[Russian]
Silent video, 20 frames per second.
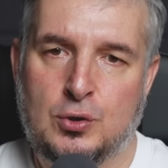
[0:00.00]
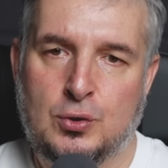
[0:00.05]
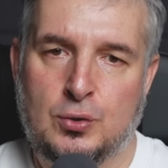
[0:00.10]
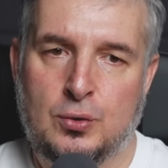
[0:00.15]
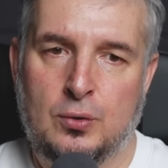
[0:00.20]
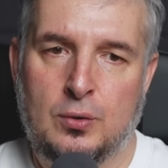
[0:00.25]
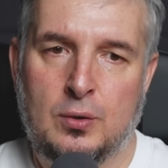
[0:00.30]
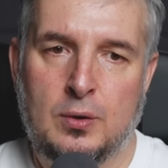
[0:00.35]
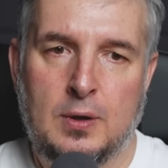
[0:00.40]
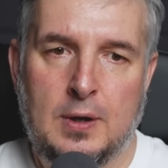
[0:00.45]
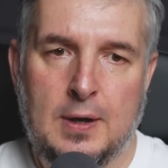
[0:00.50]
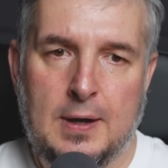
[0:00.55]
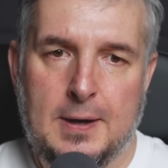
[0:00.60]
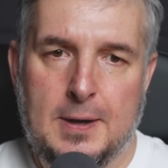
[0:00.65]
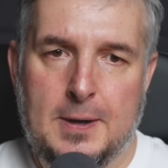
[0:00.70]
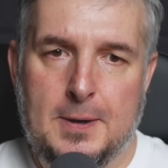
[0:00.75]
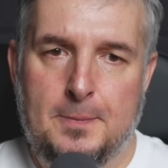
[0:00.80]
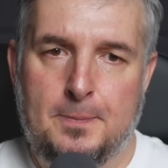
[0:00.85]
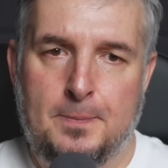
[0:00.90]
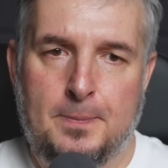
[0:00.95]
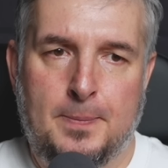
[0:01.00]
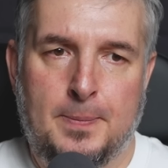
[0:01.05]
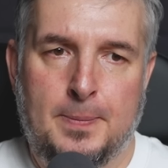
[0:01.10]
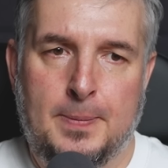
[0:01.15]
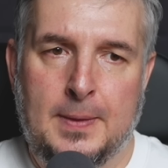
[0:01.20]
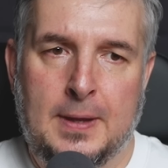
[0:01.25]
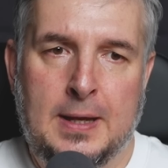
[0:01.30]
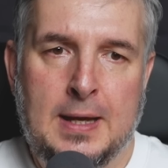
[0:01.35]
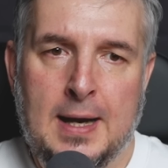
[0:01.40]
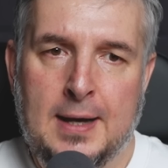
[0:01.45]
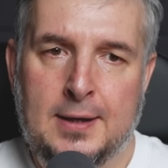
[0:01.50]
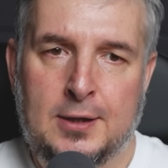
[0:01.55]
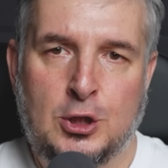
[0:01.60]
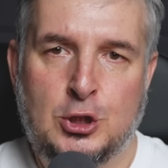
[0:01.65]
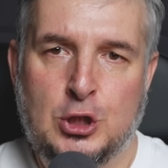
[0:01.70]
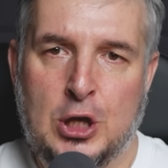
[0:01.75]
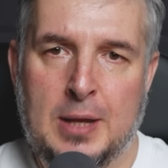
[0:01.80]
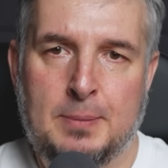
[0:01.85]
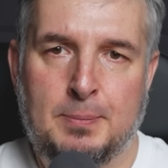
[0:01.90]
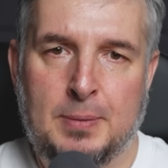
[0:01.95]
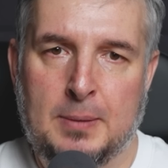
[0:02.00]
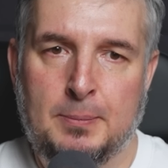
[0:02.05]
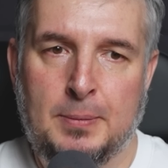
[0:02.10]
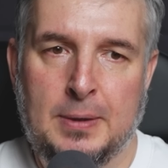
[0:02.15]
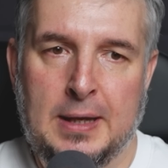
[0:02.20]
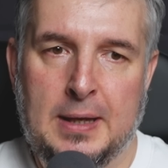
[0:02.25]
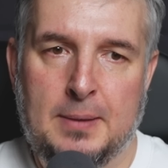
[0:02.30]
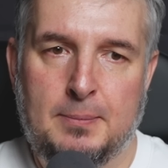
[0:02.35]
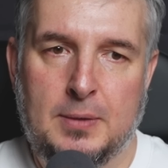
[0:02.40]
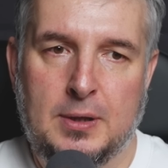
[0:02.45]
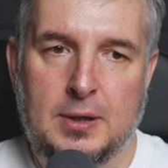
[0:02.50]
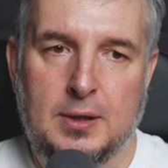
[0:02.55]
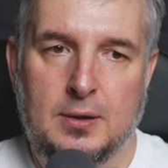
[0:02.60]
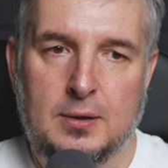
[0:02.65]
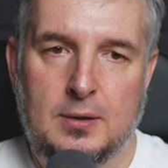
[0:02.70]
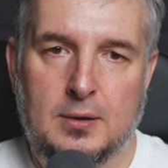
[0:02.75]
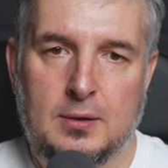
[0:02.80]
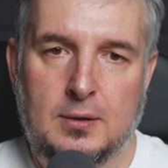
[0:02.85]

что как решать проблемы,